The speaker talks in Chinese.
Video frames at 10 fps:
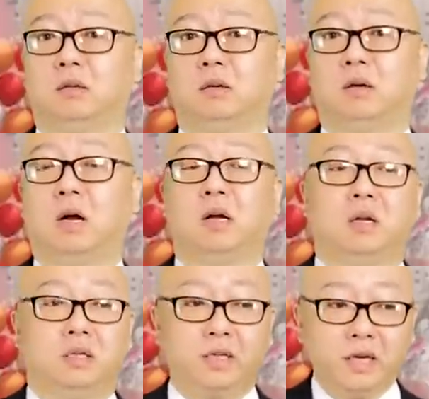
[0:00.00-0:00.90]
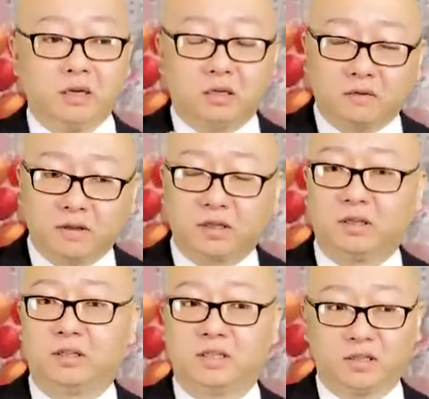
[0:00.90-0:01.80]
啊，这个是问
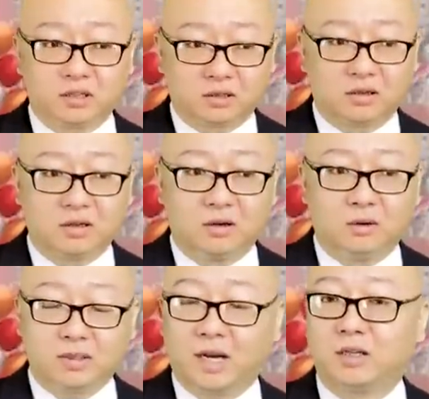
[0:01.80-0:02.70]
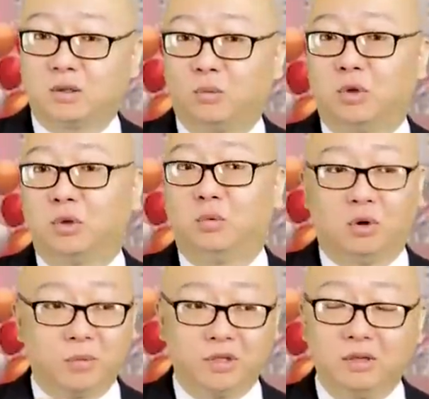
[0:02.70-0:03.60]
题，其实呢，才是我觉得
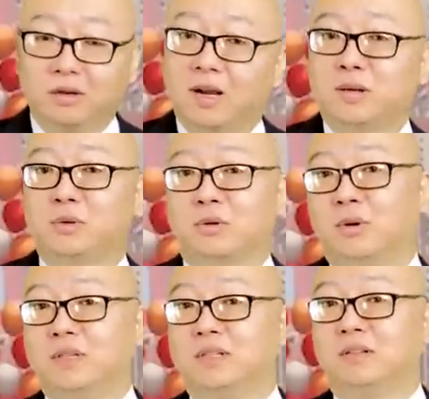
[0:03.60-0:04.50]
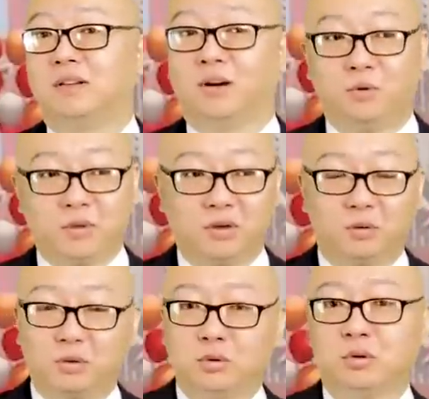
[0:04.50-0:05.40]
我们应该去关心的，也会比较
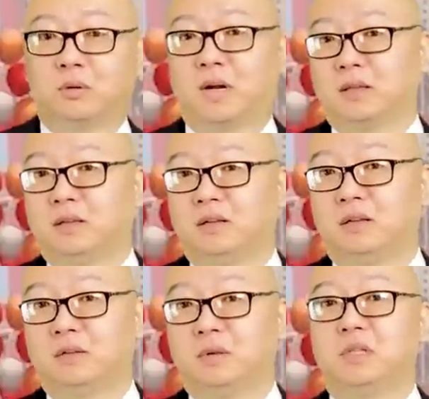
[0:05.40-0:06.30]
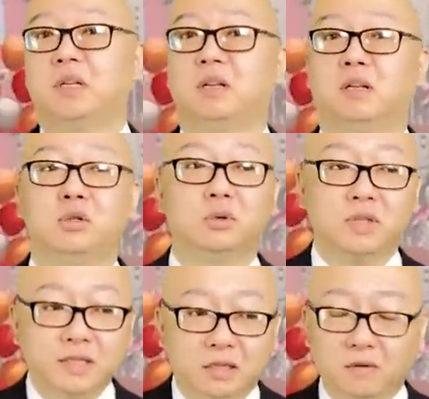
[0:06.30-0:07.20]
有趣的话题。所以今天呢，就
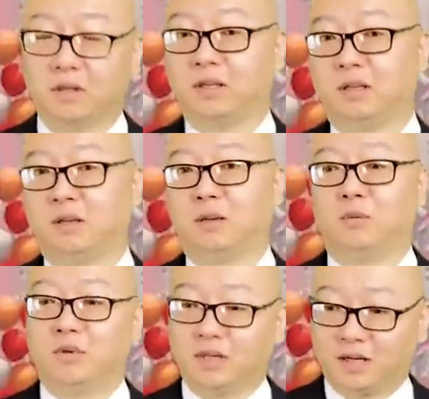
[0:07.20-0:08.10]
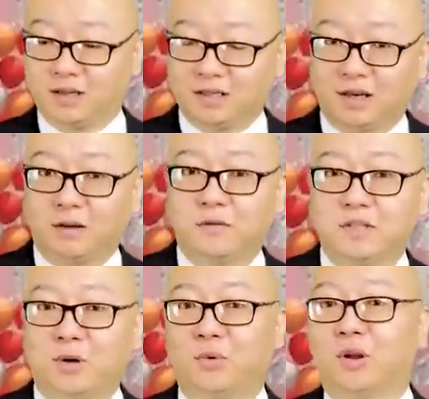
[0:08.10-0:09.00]
这些问题，我想给大家来分
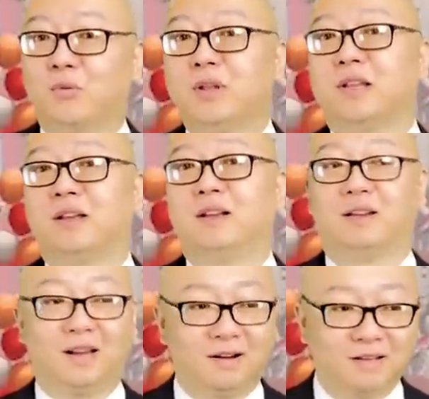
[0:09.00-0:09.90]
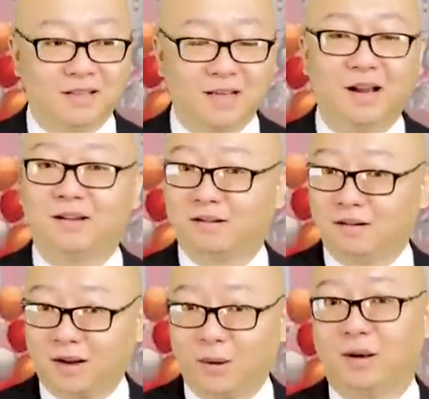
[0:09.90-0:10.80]
享我的观点，来和大家
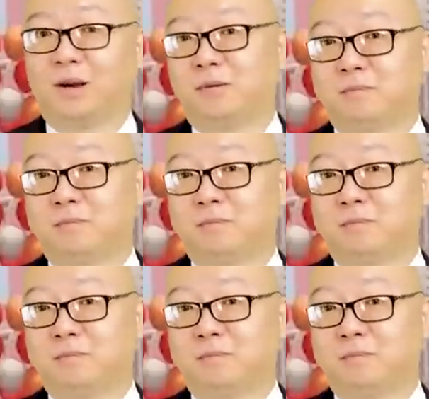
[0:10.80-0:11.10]
聊一聊。